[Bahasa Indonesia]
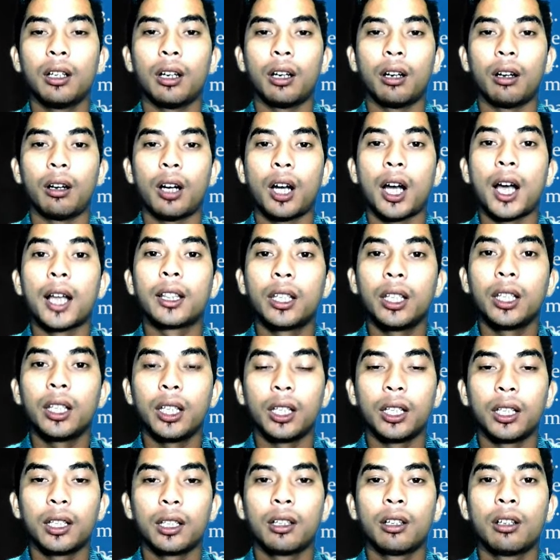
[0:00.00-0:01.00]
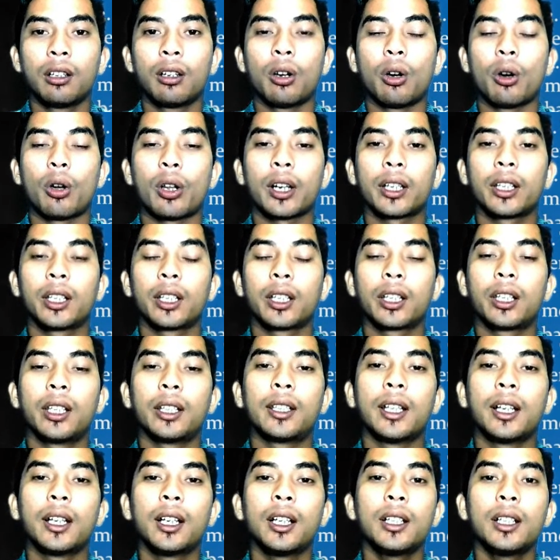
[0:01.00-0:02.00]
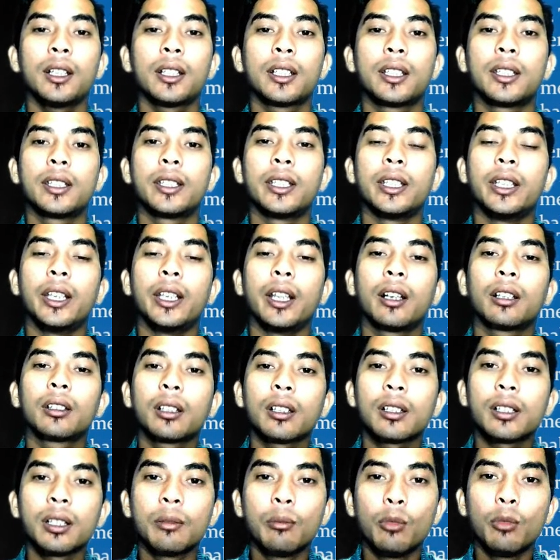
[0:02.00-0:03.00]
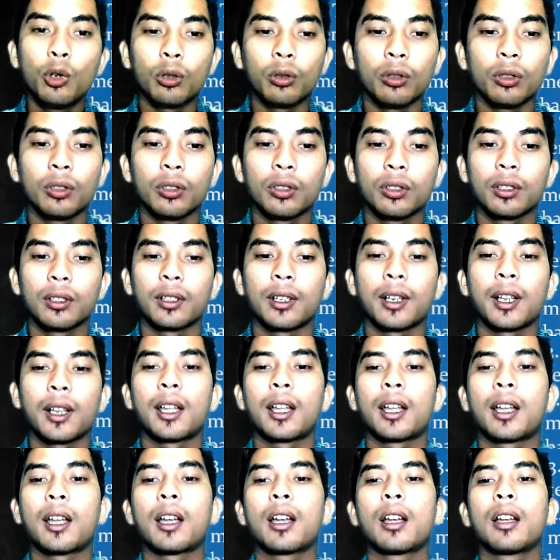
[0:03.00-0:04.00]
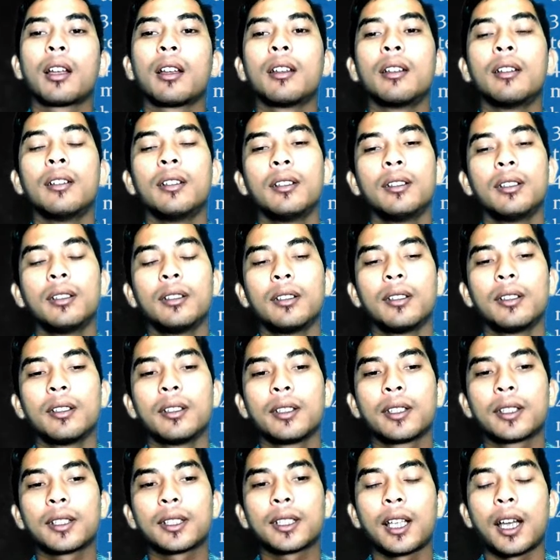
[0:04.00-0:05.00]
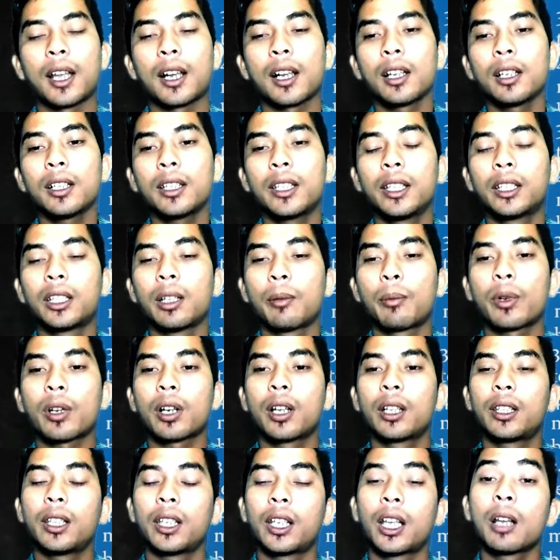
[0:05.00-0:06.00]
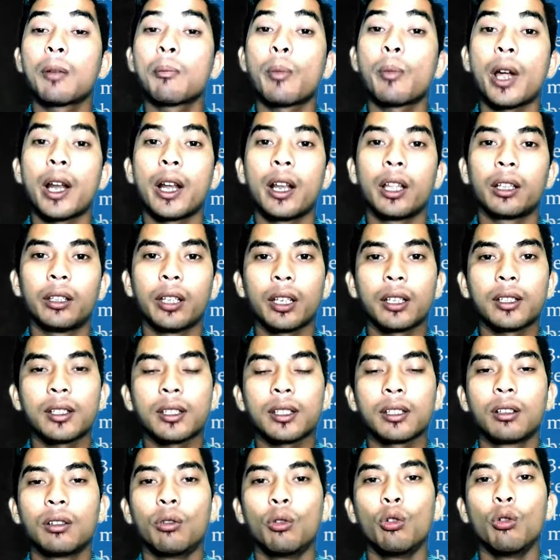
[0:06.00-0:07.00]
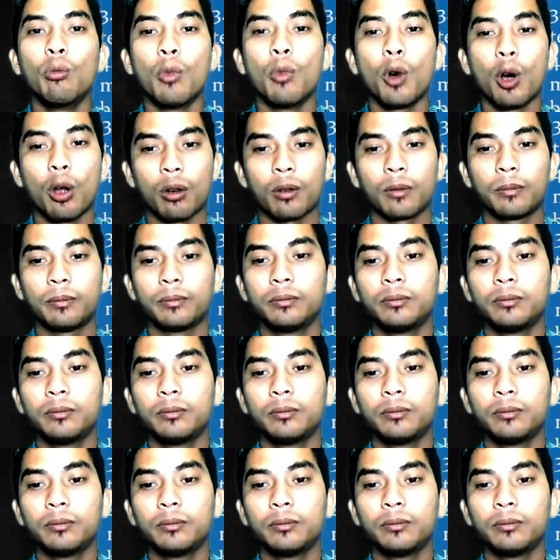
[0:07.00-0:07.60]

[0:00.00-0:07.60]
uh, hati orang yang kita sindir tersebut. Nah, sekarang kita perhatikan pada teks humor.